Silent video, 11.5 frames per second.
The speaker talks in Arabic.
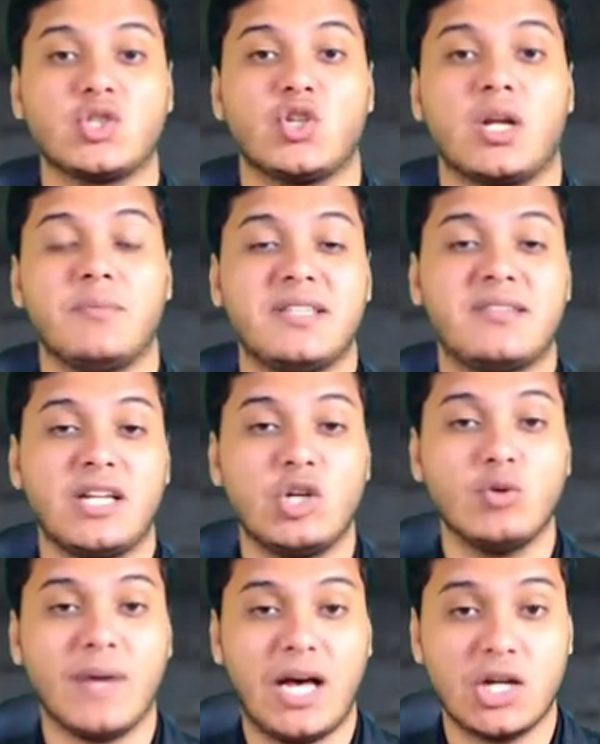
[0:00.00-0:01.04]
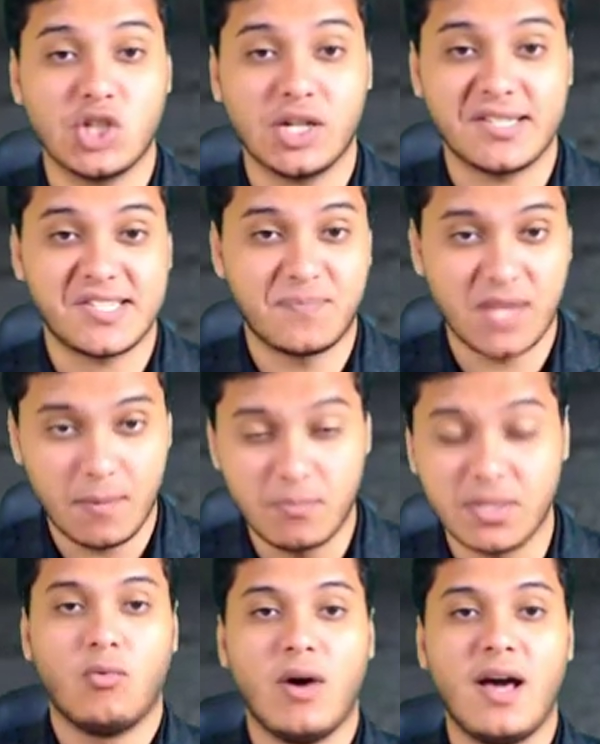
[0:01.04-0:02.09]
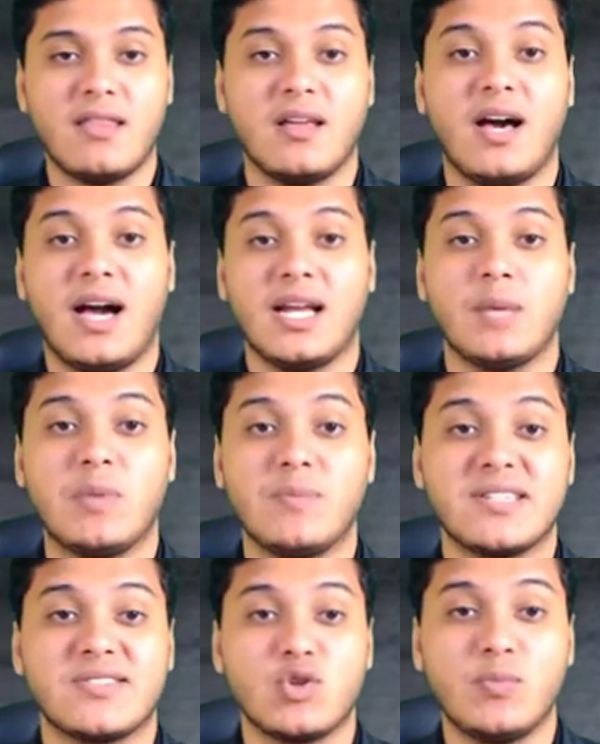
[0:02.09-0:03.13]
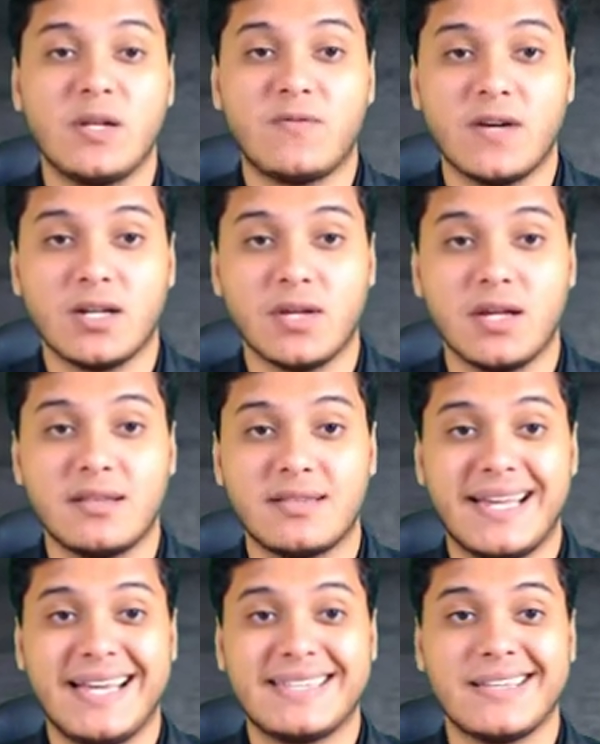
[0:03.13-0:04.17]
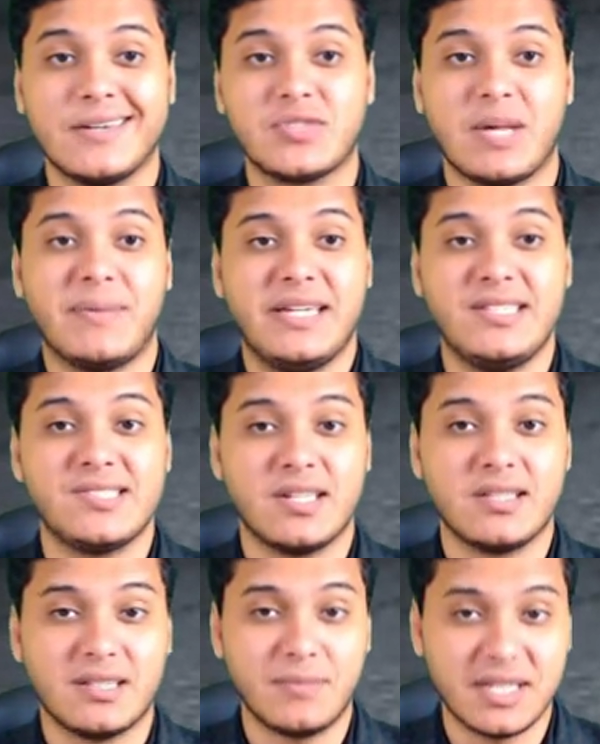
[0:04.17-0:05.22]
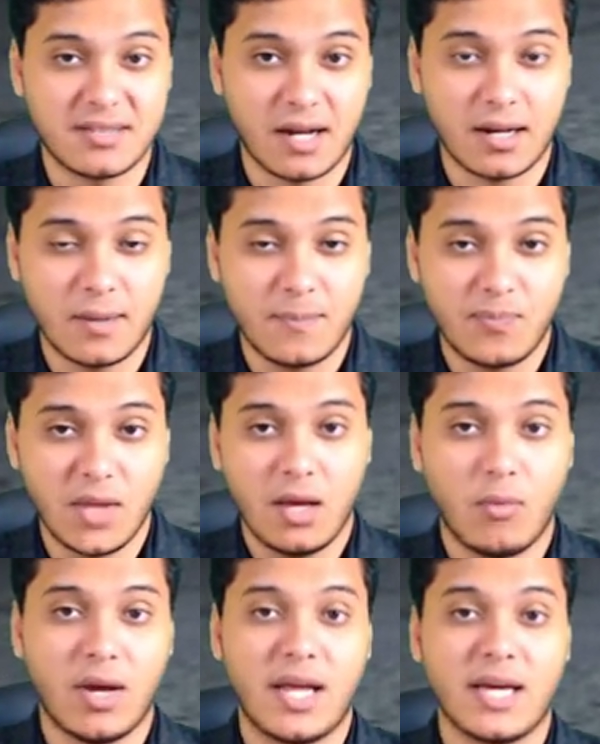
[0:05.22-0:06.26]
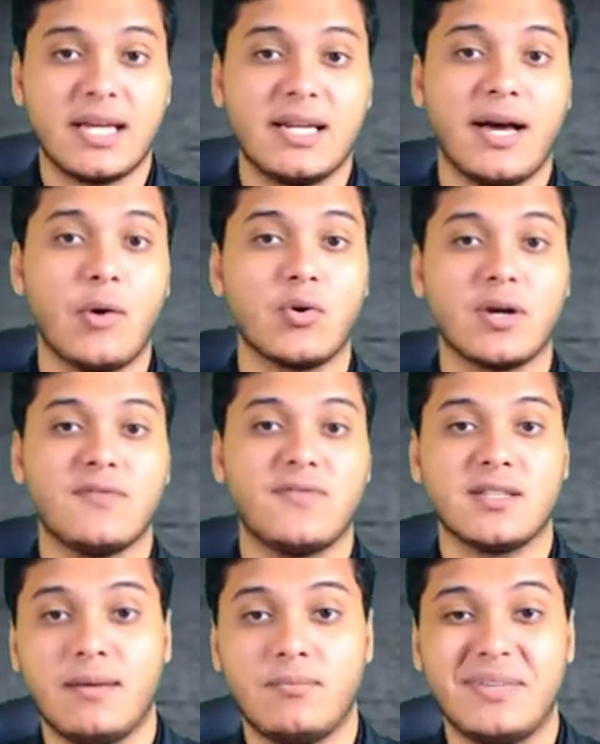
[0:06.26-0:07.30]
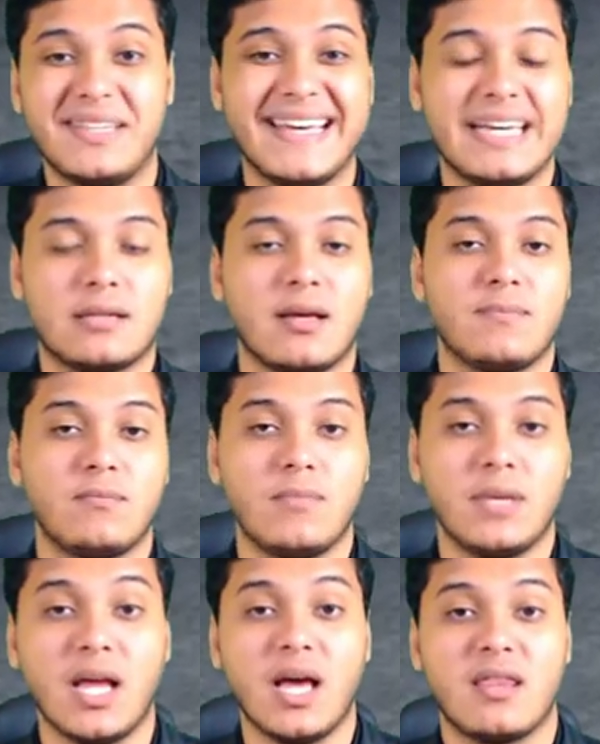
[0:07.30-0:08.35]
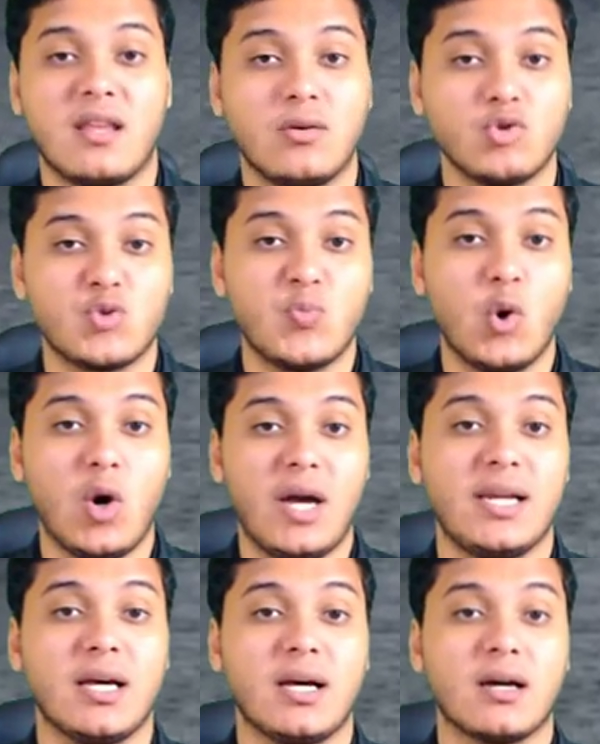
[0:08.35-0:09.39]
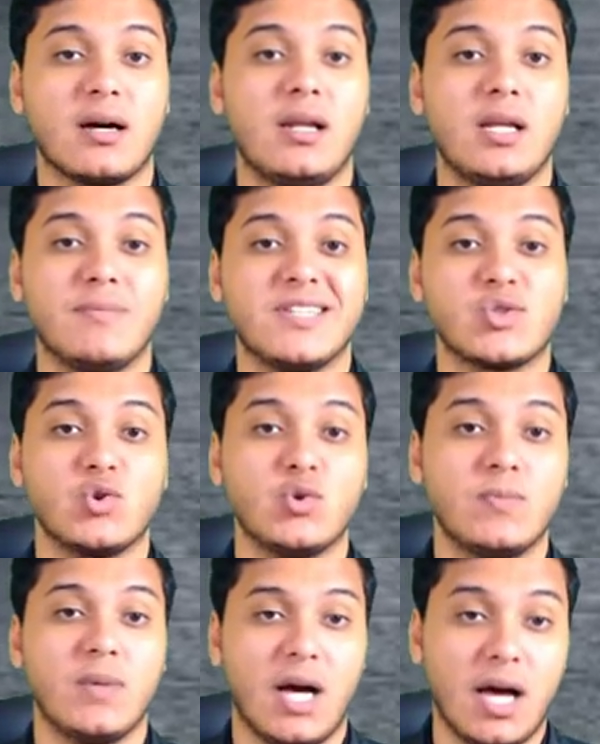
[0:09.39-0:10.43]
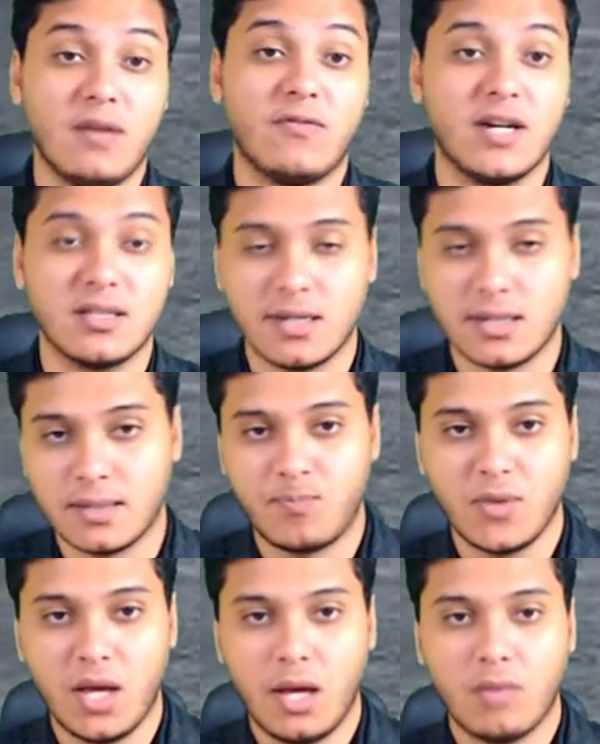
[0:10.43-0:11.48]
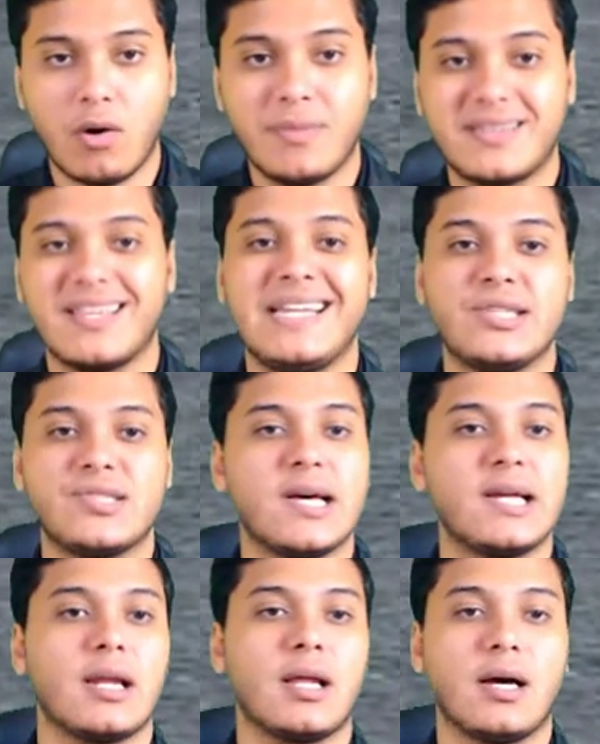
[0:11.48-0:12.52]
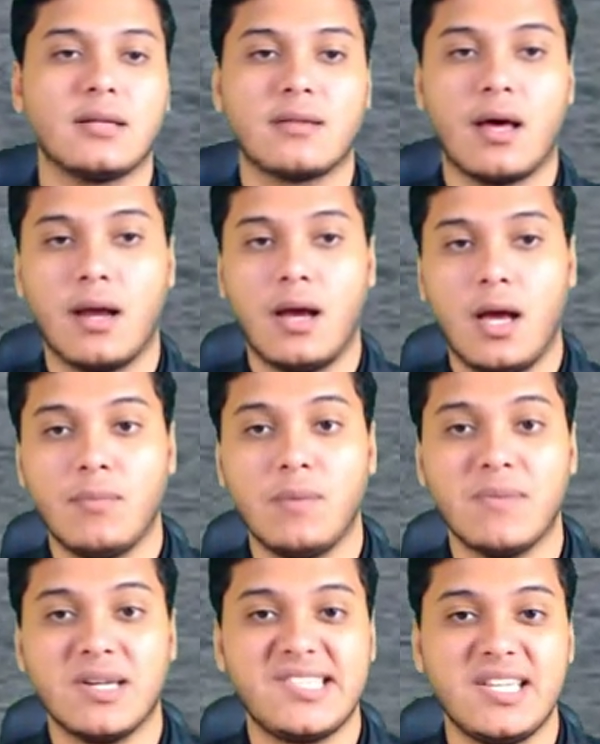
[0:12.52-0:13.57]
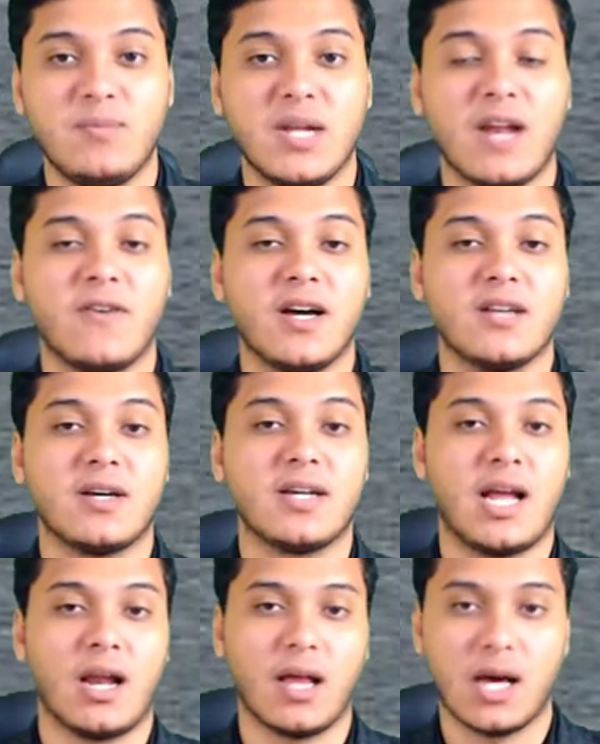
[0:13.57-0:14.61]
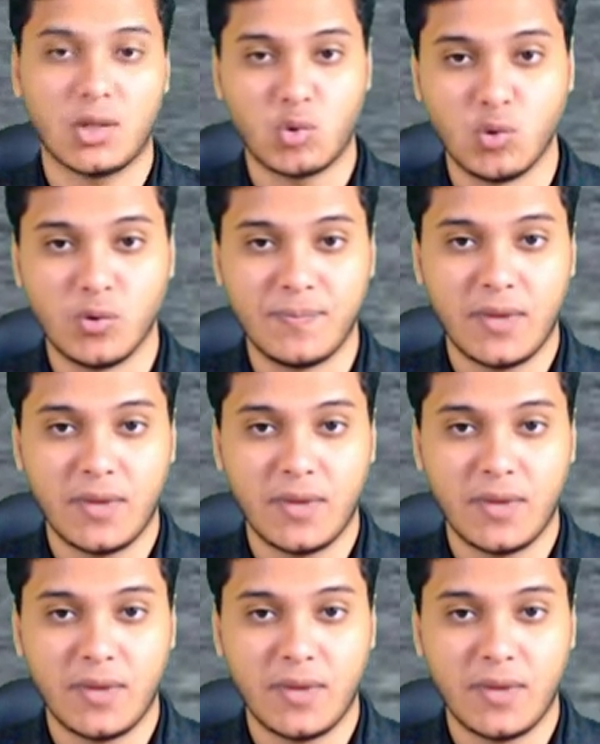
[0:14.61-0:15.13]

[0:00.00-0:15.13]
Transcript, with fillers: متر يوم 10 سبتمبر وهذا أعلى من منسوب الفيضان 73 سنتيمترا ولكنه انخفض بداية من هذا الأسبوع إلى أقل منسوب الفيضان وبالتالي زال الخطر من مزيد من الفيضان على الخرطوم